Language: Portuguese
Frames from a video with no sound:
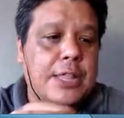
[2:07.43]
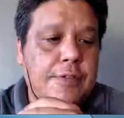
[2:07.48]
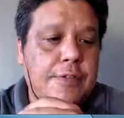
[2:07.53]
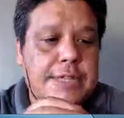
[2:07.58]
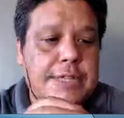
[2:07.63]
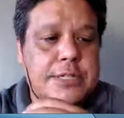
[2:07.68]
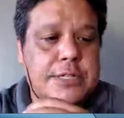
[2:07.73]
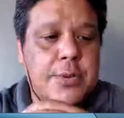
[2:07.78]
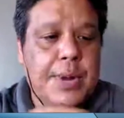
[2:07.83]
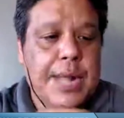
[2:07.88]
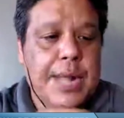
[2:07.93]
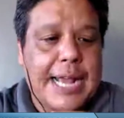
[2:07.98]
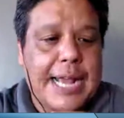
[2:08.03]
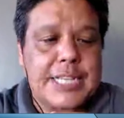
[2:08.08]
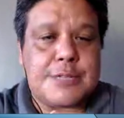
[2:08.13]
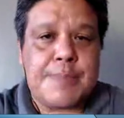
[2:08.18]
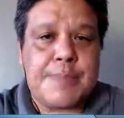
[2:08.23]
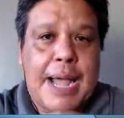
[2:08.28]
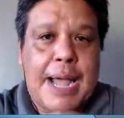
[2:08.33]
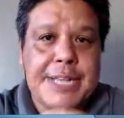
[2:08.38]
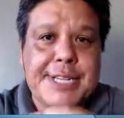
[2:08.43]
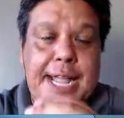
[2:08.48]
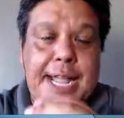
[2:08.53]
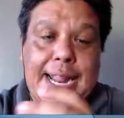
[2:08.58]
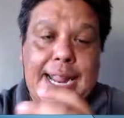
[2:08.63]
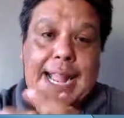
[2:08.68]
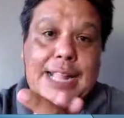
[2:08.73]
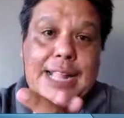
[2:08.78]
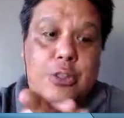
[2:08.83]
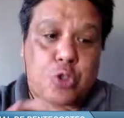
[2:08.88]
É que a Renovação
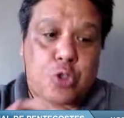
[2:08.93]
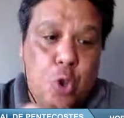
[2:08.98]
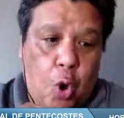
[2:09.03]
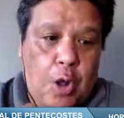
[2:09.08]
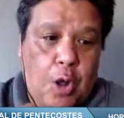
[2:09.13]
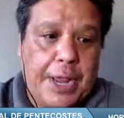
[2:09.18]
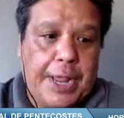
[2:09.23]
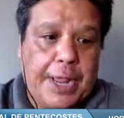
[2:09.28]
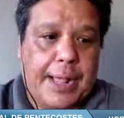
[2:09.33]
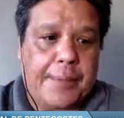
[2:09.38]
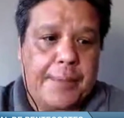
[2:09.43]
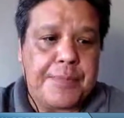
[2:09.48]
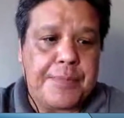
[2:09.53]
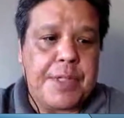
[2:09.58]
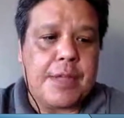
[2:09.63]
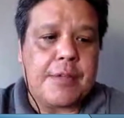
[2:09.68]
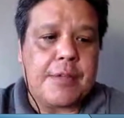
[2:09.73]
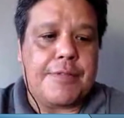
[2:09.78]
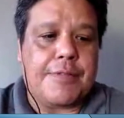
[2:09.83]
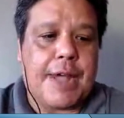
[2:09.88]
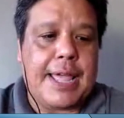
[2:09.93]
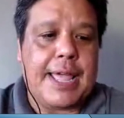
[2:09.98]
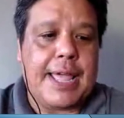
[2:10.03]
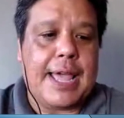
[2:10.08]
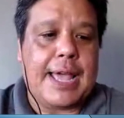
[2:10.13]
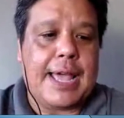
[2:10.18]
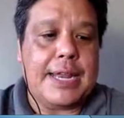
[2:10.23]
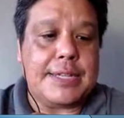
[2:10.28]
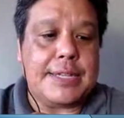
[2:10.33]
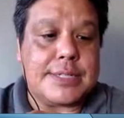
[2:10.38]
Carismática Católica vai
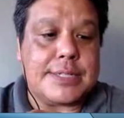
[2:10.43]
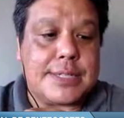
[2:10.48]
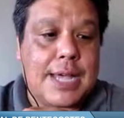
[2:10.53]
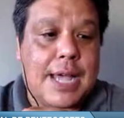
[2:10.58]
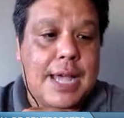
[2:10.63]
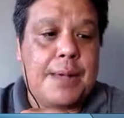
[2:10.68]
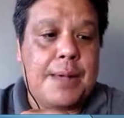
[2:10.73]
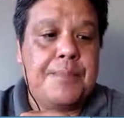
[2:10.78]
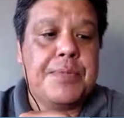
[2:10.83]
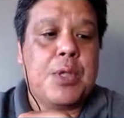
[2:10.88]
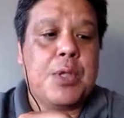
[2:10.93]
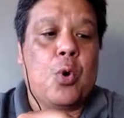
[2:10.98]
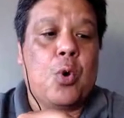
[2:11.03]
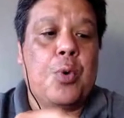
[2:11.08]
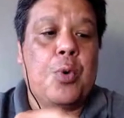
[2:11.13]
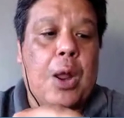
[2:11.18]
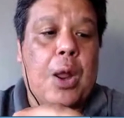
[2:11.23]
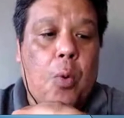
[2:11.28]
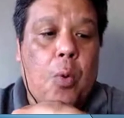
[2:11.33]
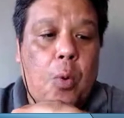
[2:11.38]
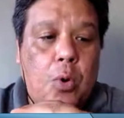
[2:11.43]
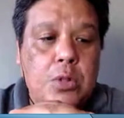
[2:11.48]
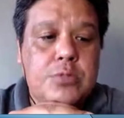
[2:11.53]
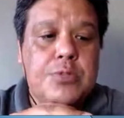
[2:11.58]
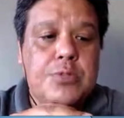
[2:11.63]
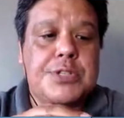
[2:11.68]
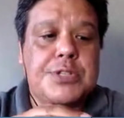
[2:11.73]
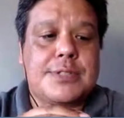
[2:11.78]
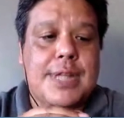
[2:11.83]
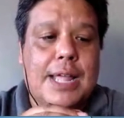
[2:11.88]
realizar o Encontro
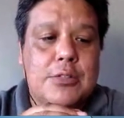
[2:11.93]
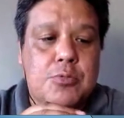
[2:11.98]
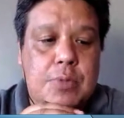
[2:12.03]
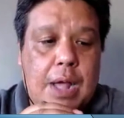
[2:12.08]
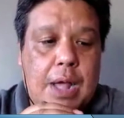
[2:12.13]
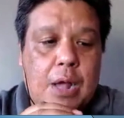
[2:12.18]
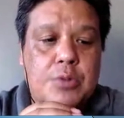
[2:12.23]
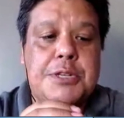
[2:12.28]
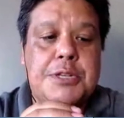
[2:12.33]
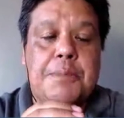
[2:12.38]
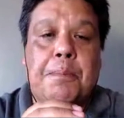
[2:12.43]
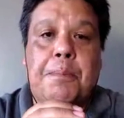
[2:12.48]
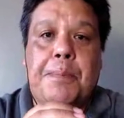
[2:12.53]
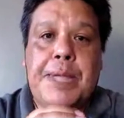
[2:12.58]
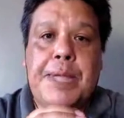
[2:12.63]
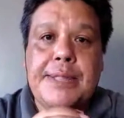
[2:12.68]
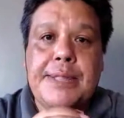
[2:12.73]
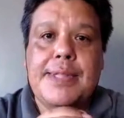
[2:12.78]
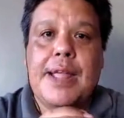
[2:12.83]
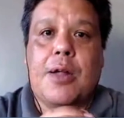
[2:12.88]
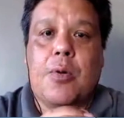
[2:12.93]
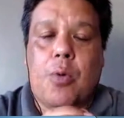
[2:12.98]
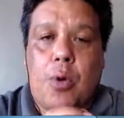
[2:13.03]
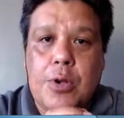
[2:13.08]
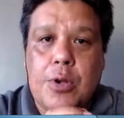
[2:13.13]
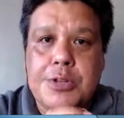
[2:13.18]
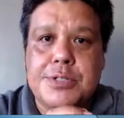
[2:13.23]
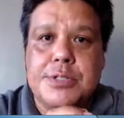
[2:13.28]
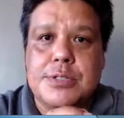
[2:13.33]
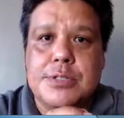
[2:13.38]
Estadual de
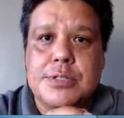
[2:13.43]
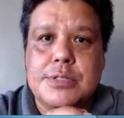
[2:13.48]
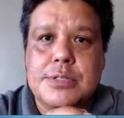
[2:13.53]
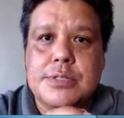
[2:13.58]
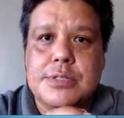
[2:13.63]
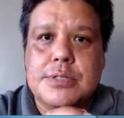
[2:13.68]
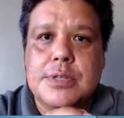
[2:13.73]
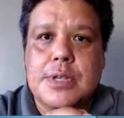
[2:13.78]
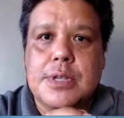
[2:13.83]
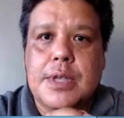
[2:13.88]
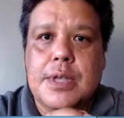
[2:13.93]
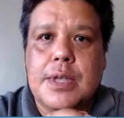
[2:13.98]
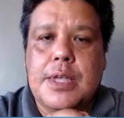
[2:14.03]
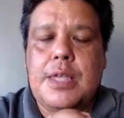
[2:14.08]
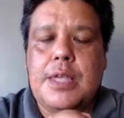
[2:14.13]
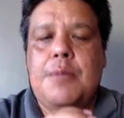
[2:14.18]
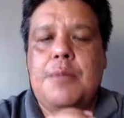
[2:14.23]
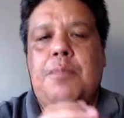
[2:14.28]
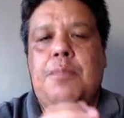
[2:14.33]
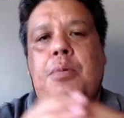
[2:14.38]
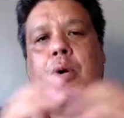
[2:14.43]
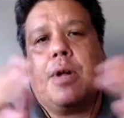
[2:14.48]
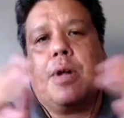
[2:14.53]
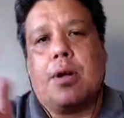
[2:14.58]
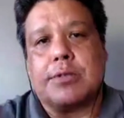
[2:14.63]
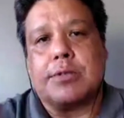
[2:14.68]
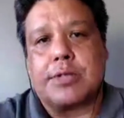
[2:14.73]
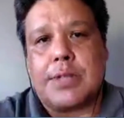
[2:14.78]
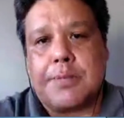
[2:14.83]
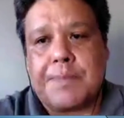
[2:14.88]
Pentecostes. E por
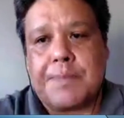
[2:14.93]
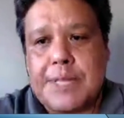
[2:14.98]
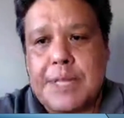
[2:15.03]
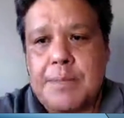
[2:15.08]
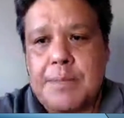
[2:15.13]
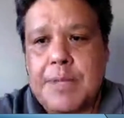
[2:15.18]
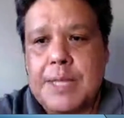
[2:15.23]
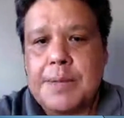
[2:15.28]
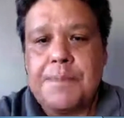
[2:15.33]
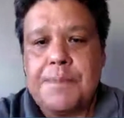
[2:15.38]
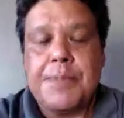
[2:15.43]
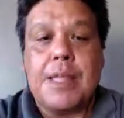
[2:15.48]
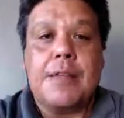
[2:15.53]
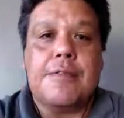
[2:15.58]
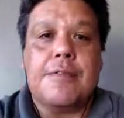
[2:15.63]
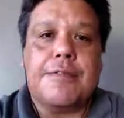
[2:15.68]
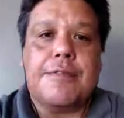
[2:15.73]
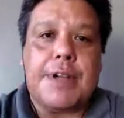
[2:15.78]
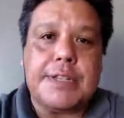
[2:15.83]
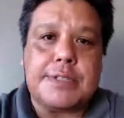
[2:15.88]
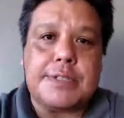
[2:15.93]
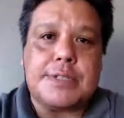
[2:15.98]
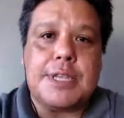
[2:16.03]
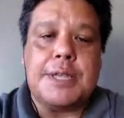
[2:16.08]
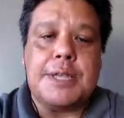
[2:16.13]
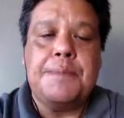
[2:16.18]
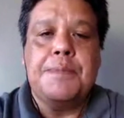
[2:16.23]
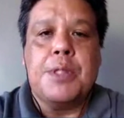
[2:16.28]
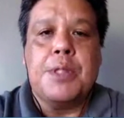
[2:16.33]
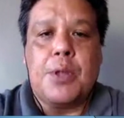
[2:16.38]
causa da pandemia, vai
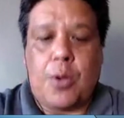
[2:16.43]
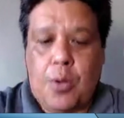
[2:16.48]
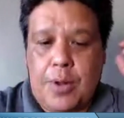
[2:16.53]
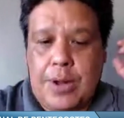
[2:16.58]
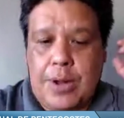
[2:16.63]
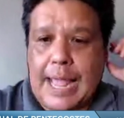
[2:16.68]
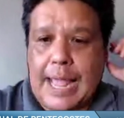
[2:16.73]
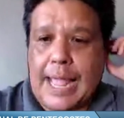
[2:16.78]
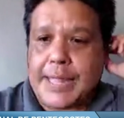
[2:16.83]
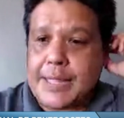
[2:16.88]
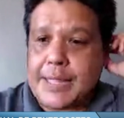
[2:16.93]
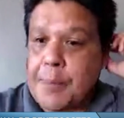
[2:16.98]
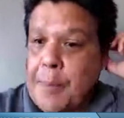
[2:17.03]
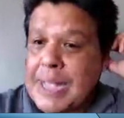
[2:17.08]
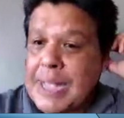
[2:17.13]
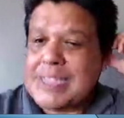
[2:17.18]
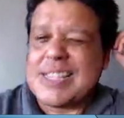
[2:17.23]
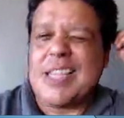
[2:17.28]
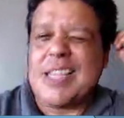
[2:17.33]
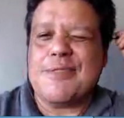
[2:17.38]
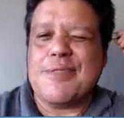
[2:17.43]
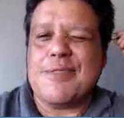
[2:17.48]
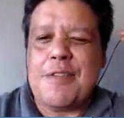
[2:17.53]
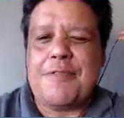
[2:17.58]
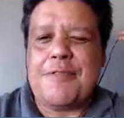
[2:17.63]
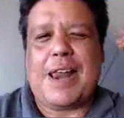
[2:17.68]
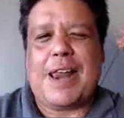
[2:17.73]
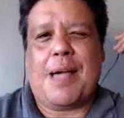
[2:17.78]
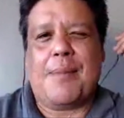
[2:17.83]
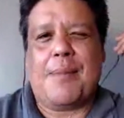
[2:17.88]
ser online. Mas quem vai
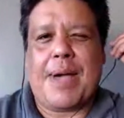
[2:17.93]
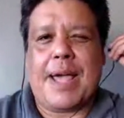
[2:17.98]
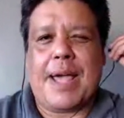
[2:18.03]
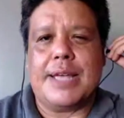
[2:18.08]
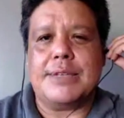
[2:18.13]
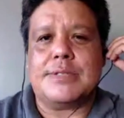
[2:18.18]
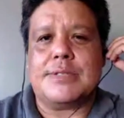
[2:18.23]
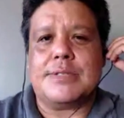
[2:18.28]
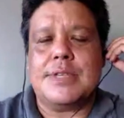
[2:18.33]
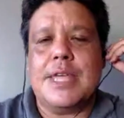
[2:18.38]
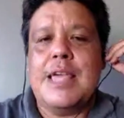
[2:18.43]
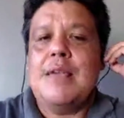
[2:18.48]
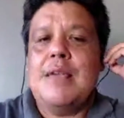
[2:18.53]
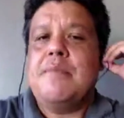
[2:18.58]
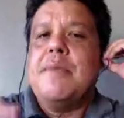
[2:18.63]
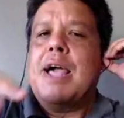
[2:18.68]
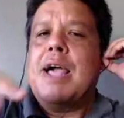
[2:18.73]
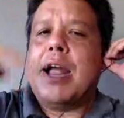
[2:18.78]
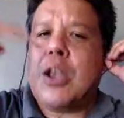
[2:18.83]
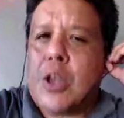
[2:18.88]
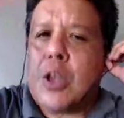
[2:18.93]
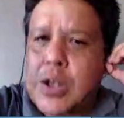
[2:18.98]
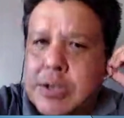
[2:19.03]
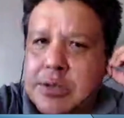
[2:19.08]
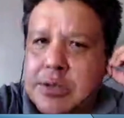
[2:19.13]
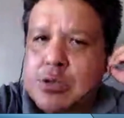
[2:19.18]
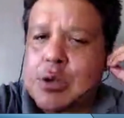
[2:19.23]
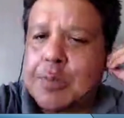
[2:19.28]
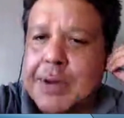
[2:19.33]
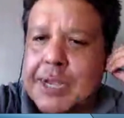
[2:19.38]
falar mais e melhor
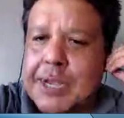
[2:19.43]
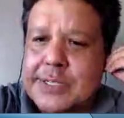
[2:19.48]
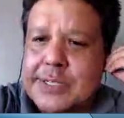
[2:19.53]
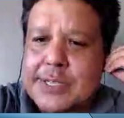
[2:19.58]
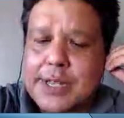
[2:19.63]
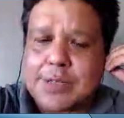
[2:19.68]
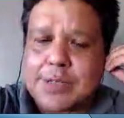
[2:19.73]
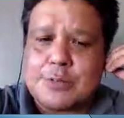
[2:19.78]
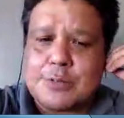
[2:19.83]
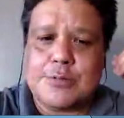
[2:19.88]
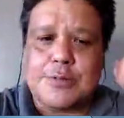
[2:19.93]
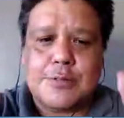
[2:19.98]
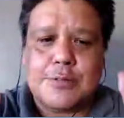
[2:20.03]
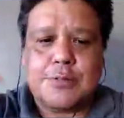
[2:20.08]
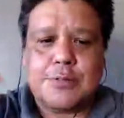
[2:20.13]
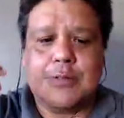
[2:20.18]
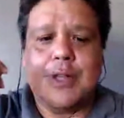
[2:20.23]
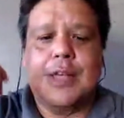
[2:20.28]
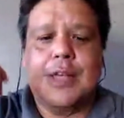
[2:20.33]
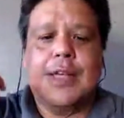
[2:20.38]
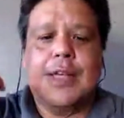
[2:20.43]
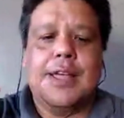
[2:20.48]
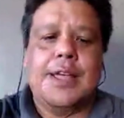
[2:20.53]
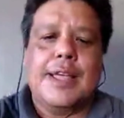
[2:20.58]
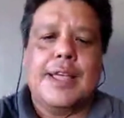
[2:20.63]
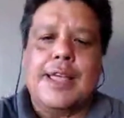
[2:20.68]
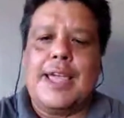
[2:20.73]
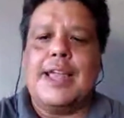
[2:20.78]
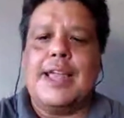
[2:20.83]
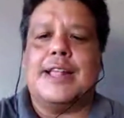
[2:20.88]
sobre esse assunto,
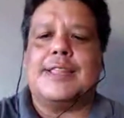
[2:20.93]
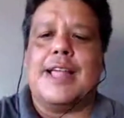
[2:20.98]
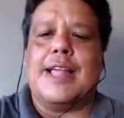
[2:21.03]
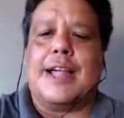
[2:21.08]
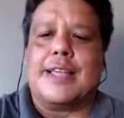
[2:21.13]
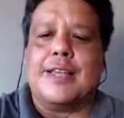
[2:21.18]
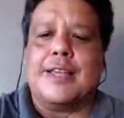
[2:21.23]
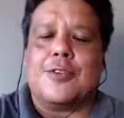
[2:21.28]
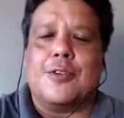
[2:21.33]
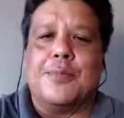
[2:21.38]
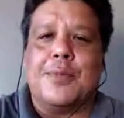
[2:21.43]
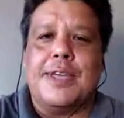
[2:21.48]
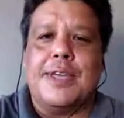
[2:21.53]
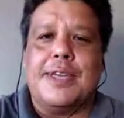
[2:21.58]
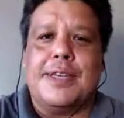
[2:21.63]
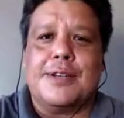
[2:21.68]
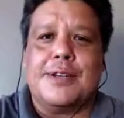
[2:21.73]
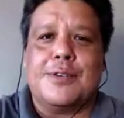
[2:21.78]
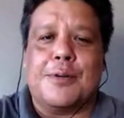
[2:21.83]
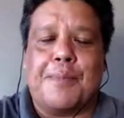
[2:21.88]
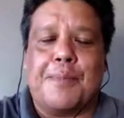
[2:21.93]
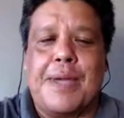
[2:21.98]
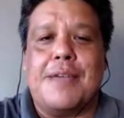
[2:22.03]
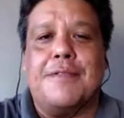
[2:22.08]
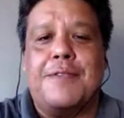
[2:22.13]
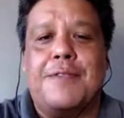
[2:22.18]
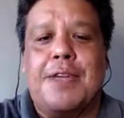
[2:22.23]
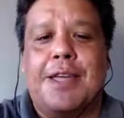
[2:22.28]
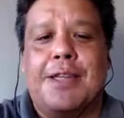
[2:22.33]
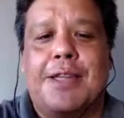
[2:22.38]
ele está aqui comigo.
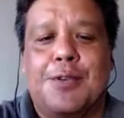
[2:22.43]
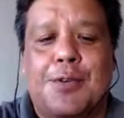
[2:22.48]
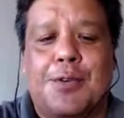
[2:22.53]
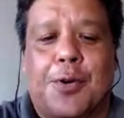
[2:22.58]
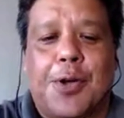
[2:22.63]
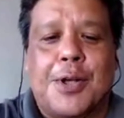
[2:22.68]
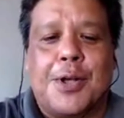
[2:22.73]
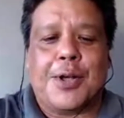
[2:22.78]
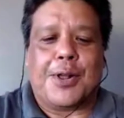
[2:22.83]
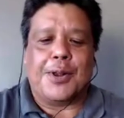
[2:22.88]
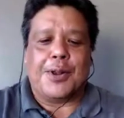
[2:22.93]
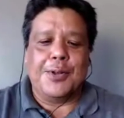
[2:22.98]
Bem-vindo,